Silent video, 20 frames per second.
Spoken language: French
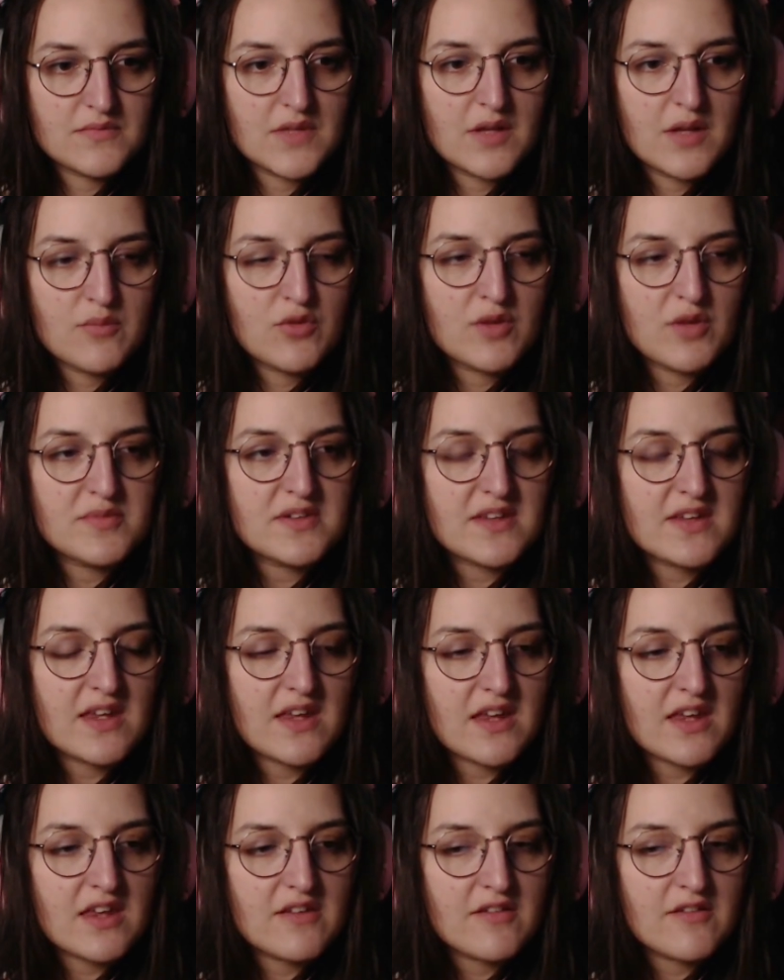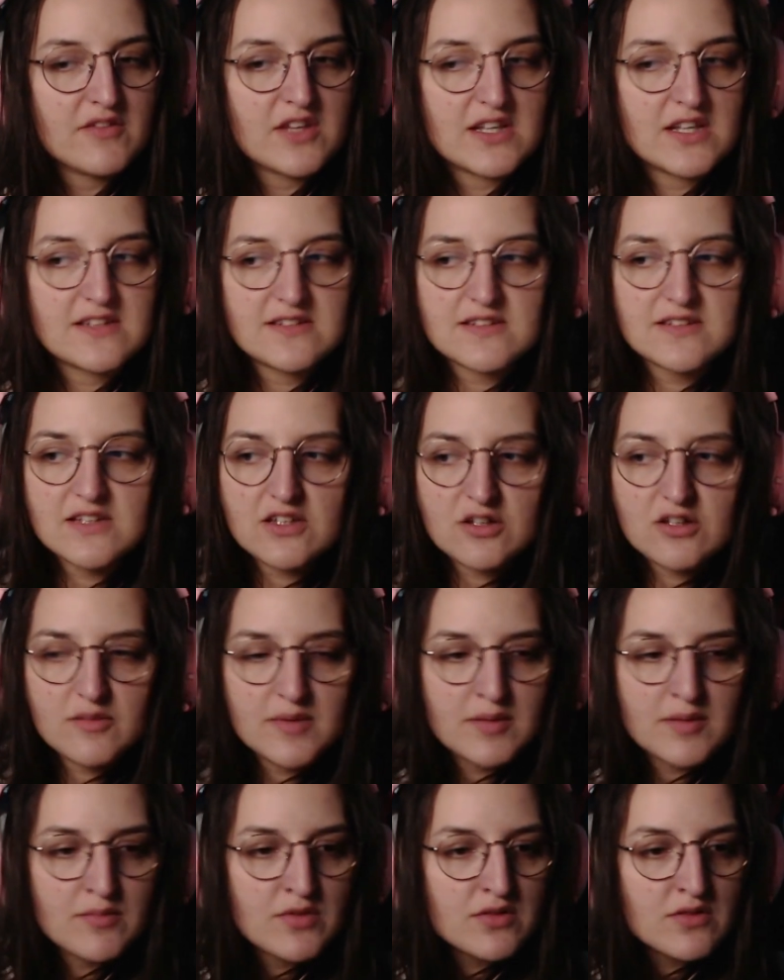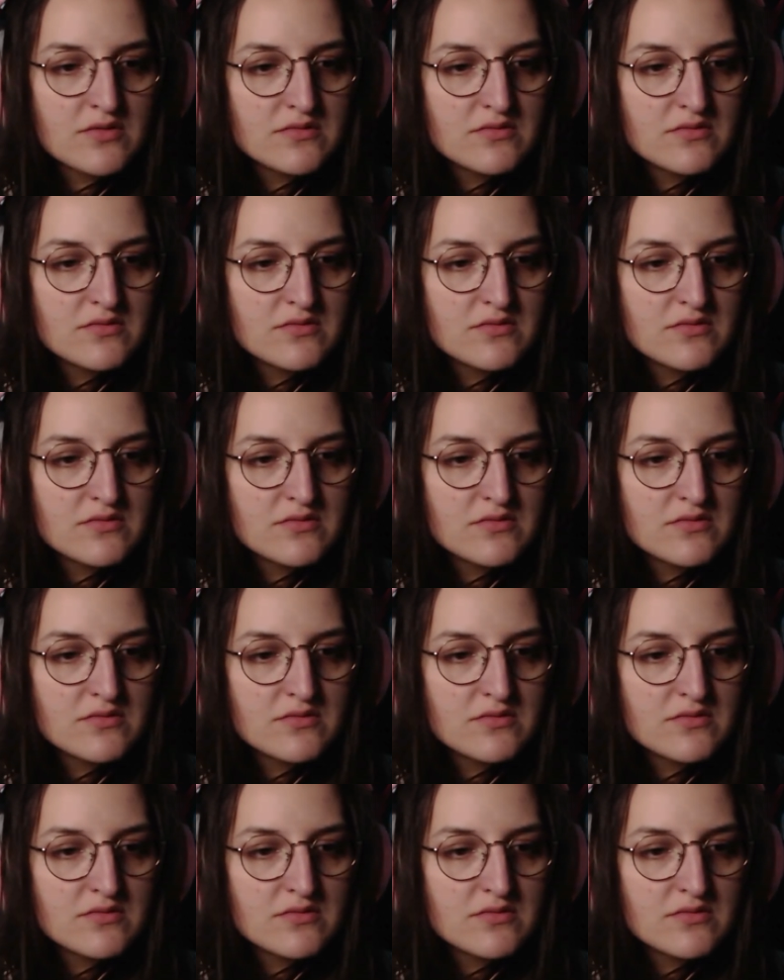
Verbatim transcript: Bah, peut-être quelqu'un qui va venir les aider quand même, non